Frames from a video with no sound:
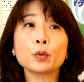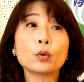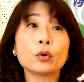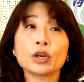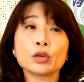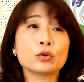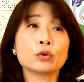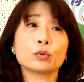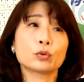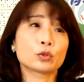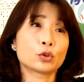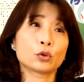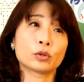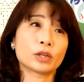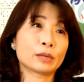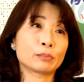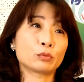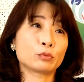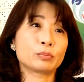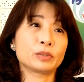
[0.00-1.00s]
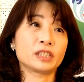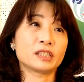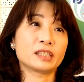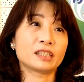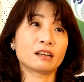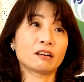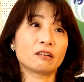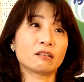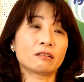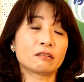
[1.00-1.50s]
不会，因为我从来不比
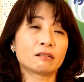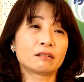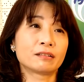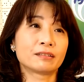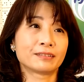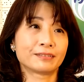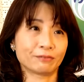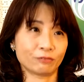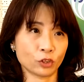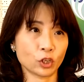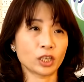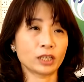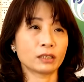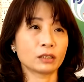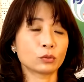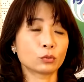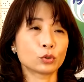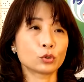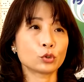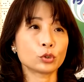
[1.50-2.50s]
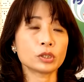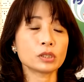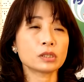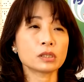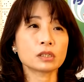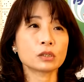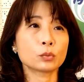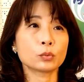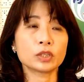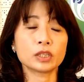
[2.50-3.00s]
较哦。对，我觉得
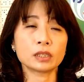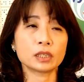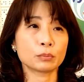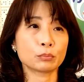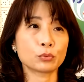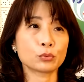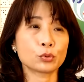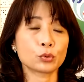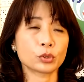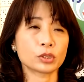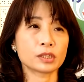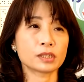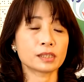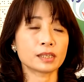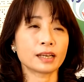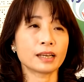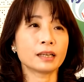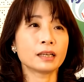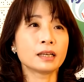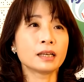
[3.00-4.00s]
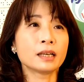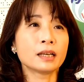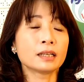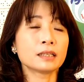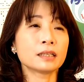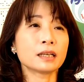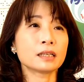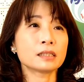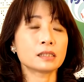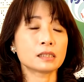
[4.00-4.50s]
这个问题不存在。
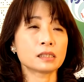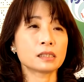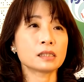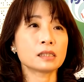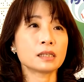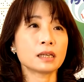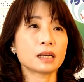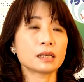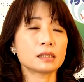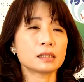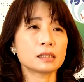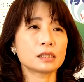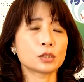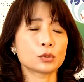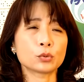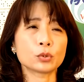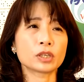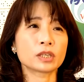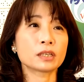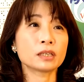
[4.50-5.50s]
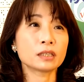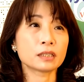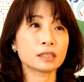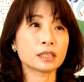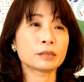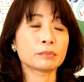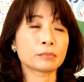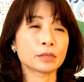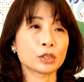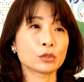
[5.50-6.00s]
那只是他自己对课
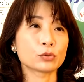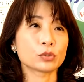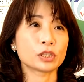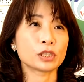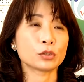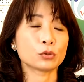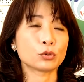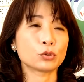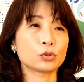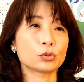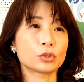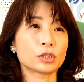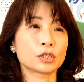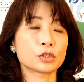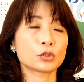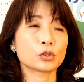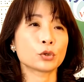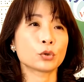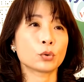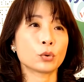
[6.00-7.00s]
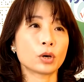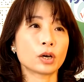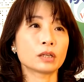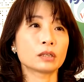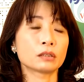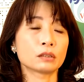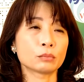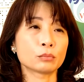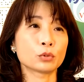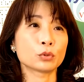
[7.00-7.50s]
业没有兴趣，但是又花
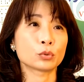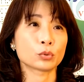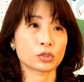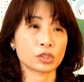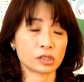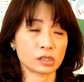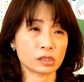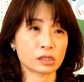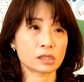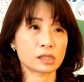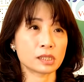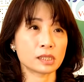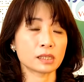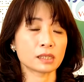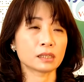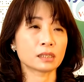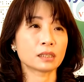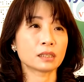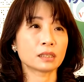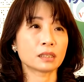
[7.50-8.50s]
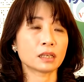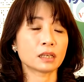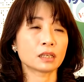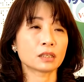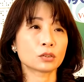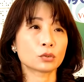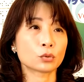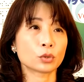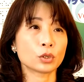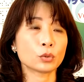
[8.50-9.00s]
了那么多时间。
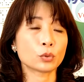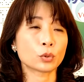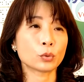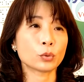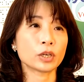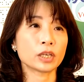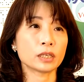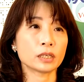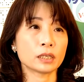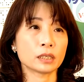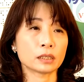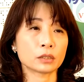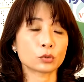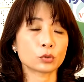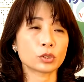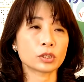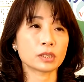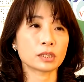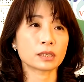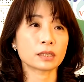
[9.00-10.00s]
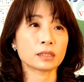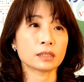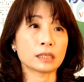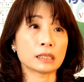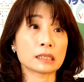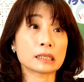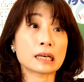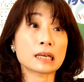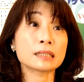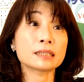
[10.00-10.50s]
那所以我会引，所以您
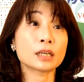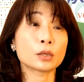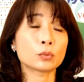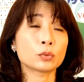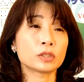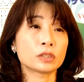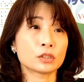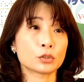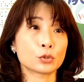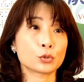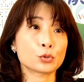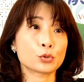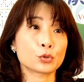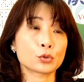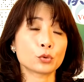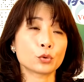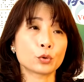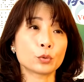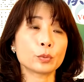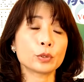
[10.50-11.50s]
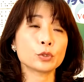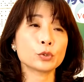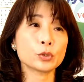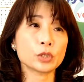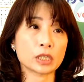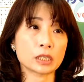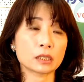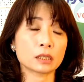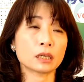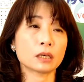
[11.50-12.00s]
您刚才问的就是说，我会不会去
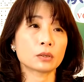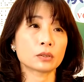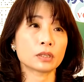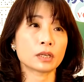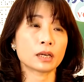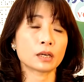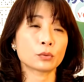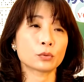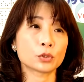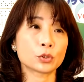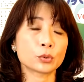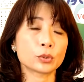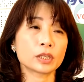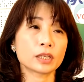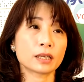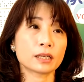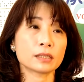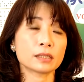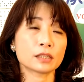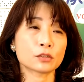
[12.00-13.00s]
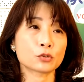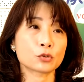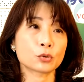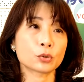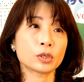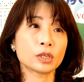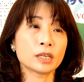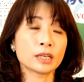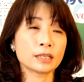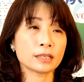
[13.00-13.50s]
引导他，我就会跟他讲
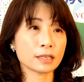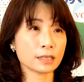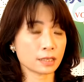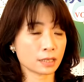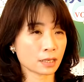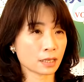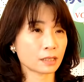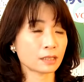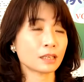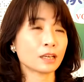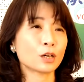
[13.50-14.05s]
说：，那你这样